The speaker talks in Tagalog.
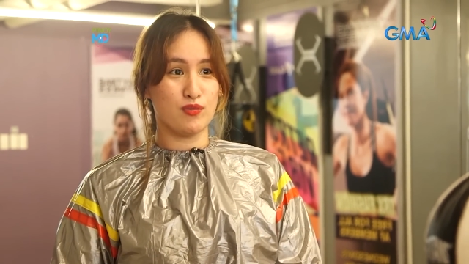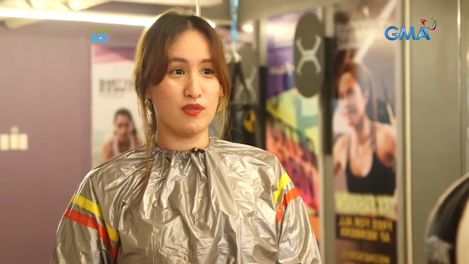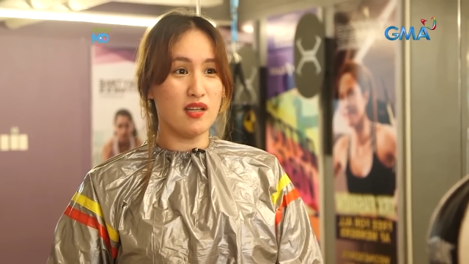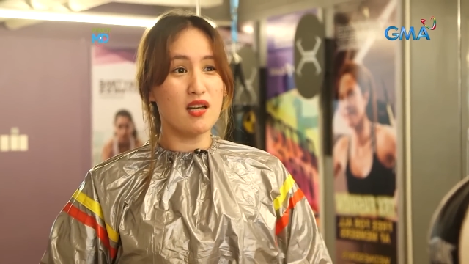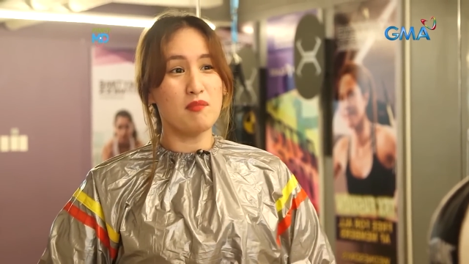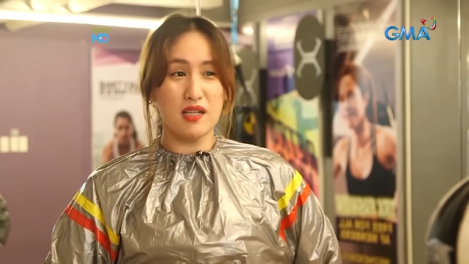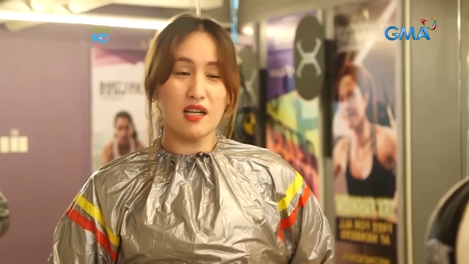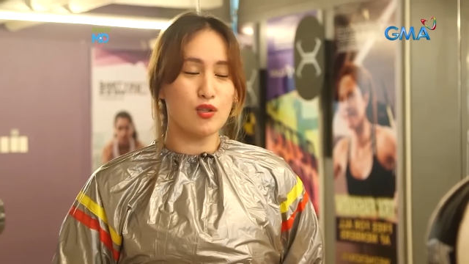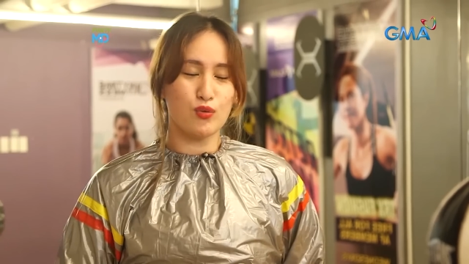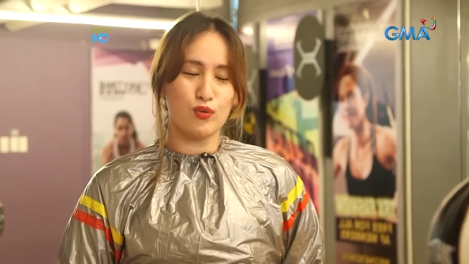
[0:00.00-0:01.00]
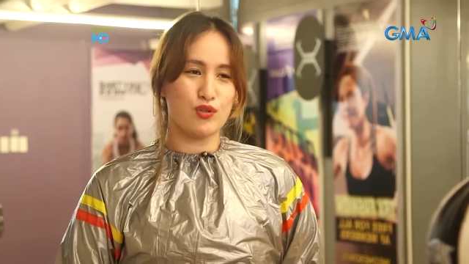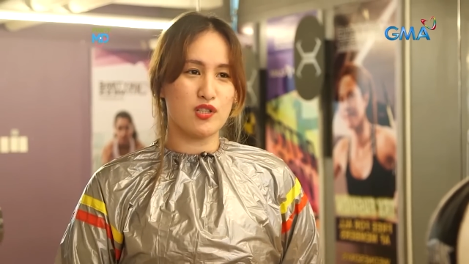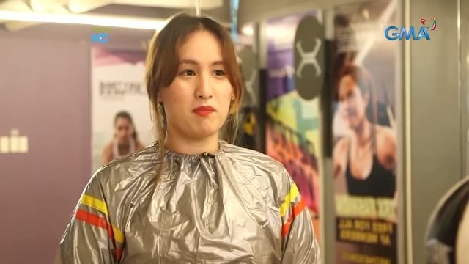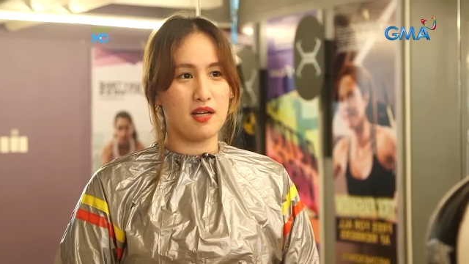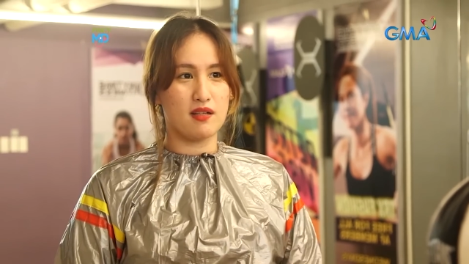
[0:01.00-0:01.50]
Kaya malaking tulong
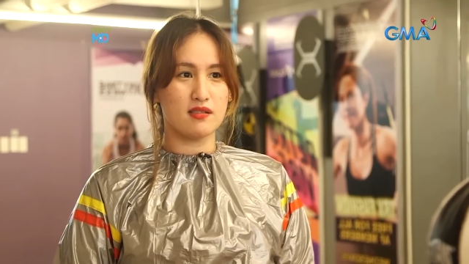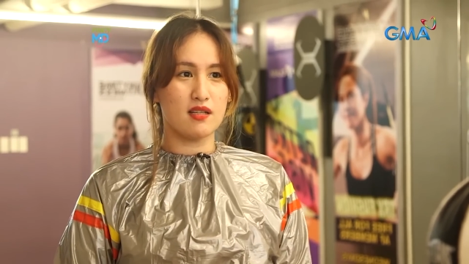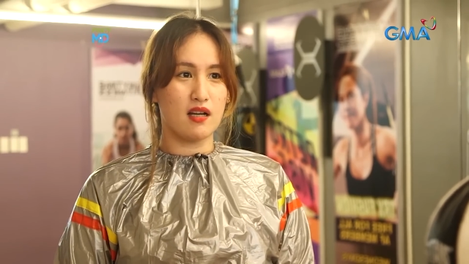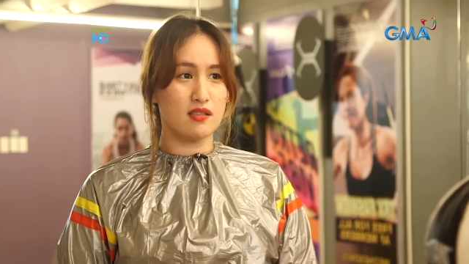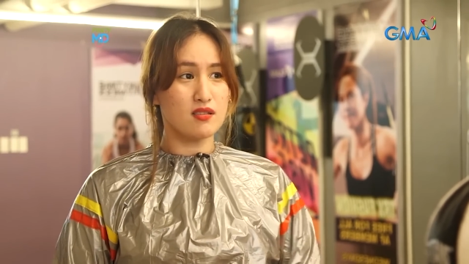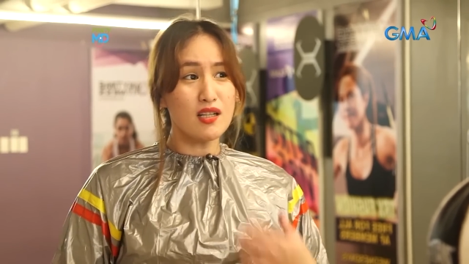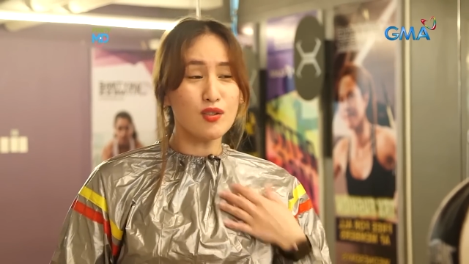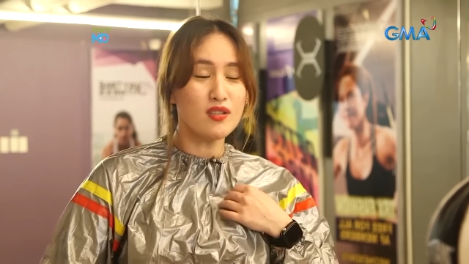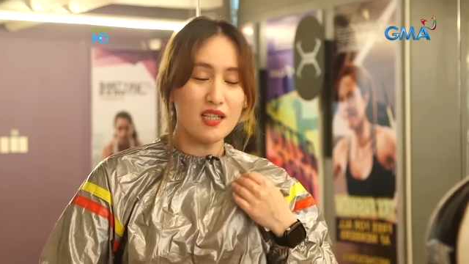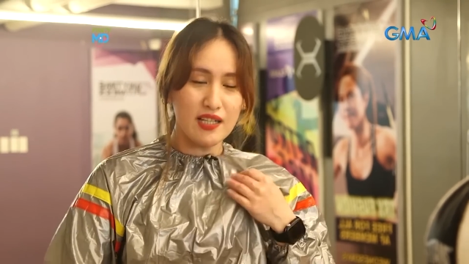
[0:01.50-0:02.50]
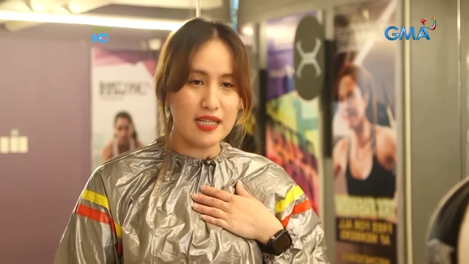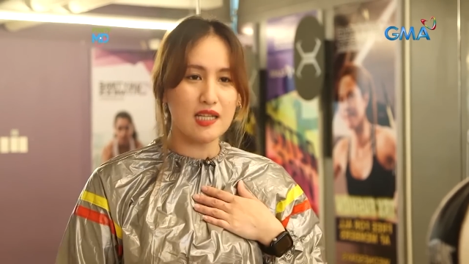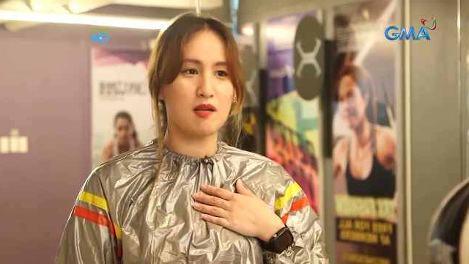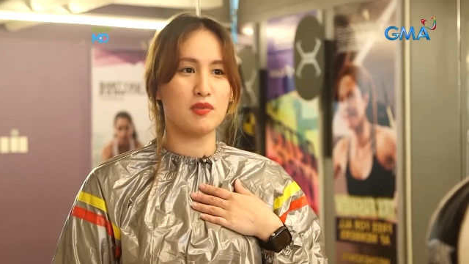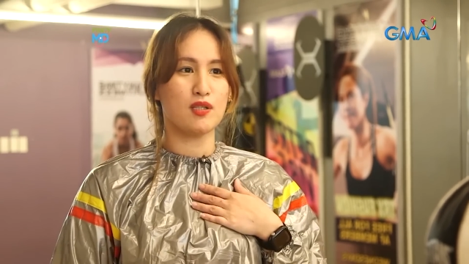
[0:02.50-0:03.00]
siya para sa akin. Tsaka ito talaga yung
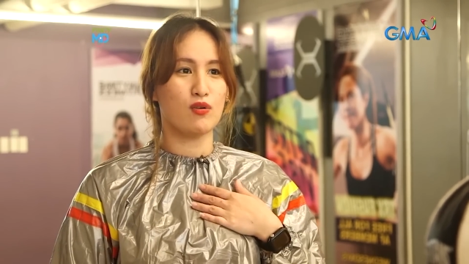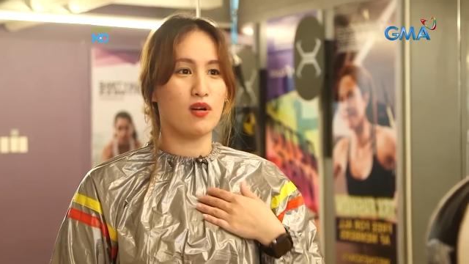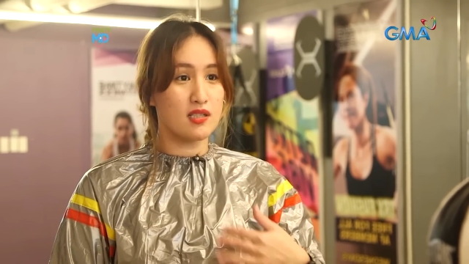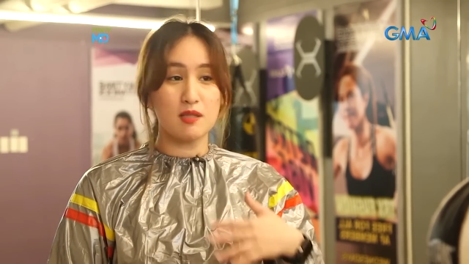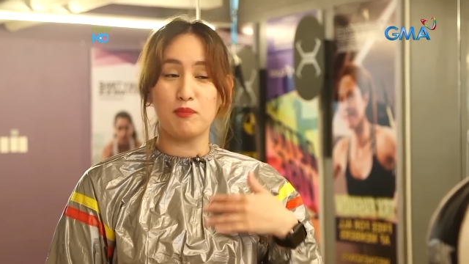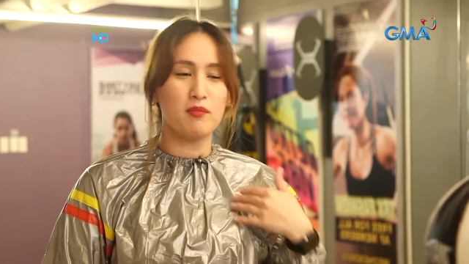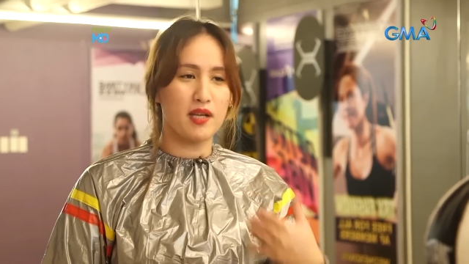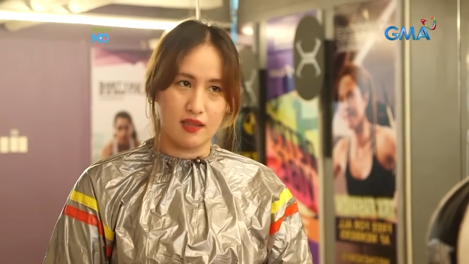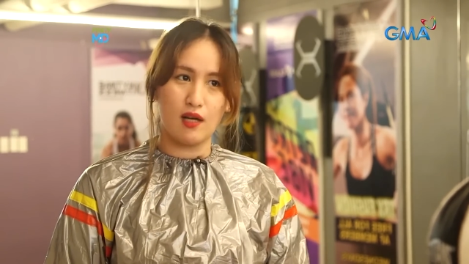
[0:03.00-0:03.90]
ginamit ko hanggang sa pumayat